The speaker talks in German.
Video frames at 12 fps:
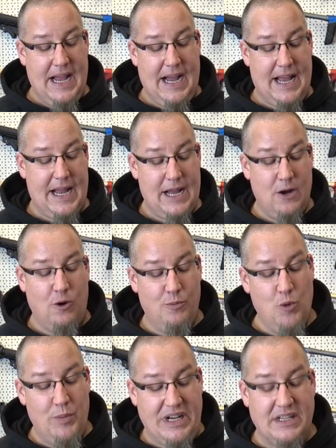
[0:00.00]
Äh, und
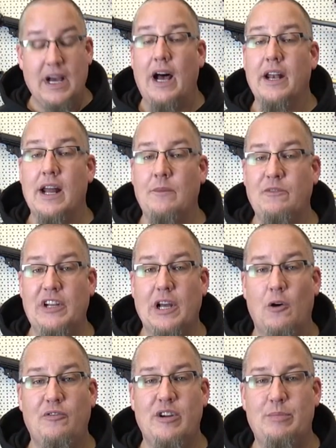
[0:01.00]
momentan haben wir
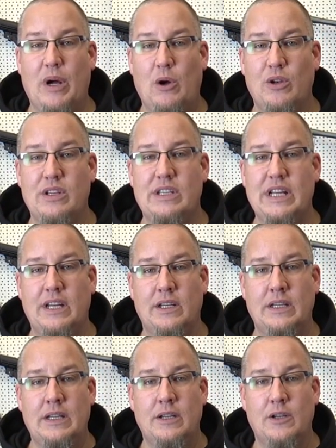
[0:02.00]
drauf verbaut
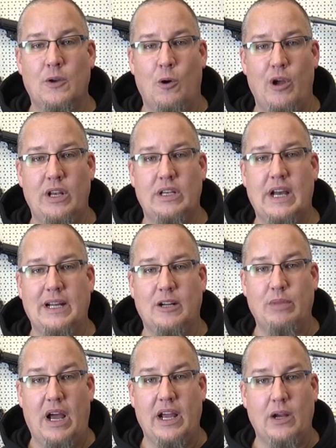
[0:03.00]
den neuen
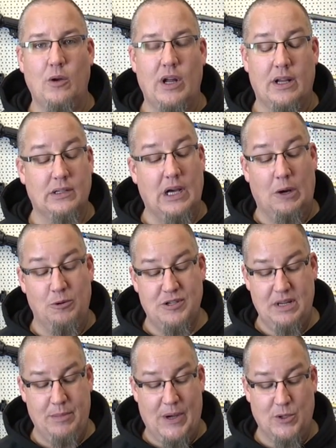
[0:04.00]
300 Bar Regulator aus
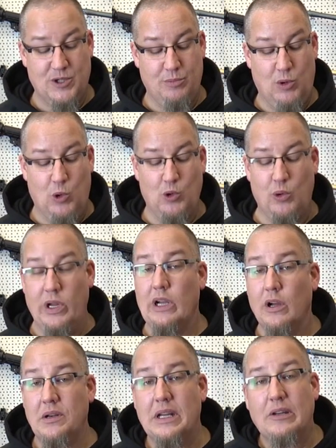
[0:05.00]
dem Hause Proto. Ihr
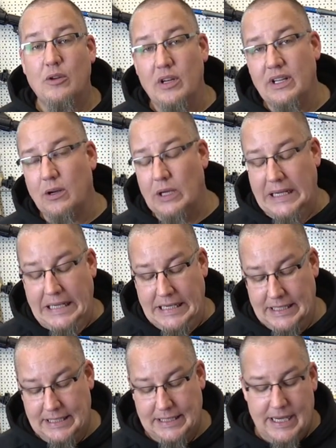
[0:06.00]
könnt natürlich auch jeden
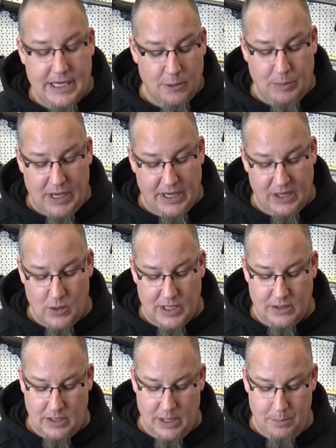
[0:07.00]
anderen 300 Bar
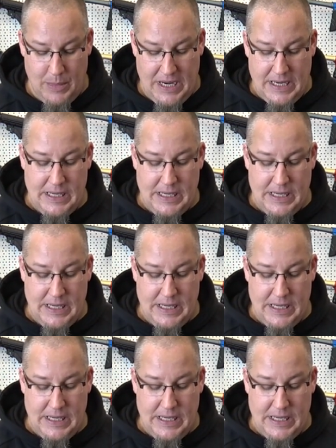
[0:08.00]
Regulator nehmen.